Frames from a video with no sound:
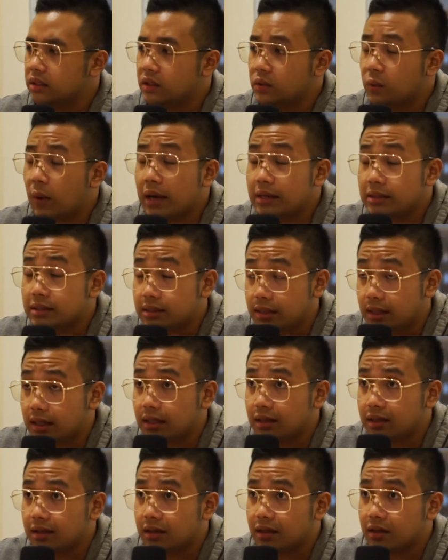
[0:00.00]

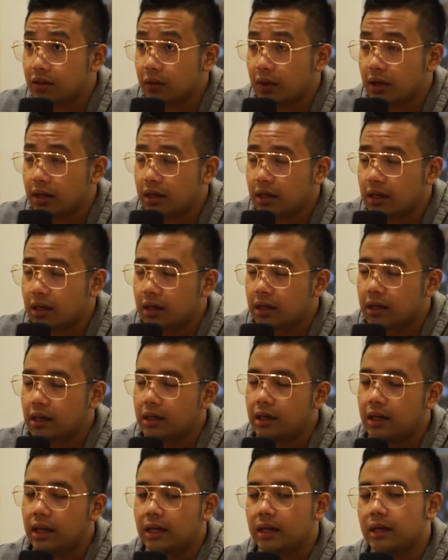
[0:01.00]
situasi gitu kan
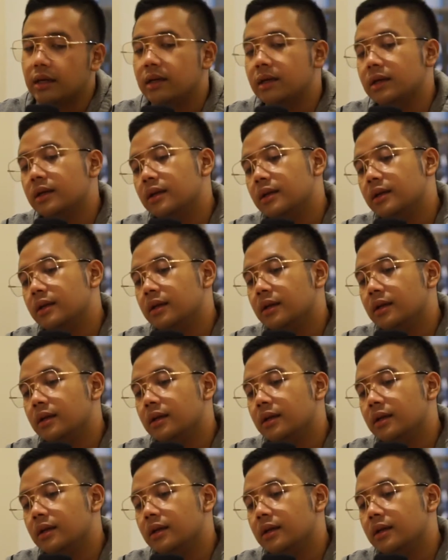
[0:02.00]
dan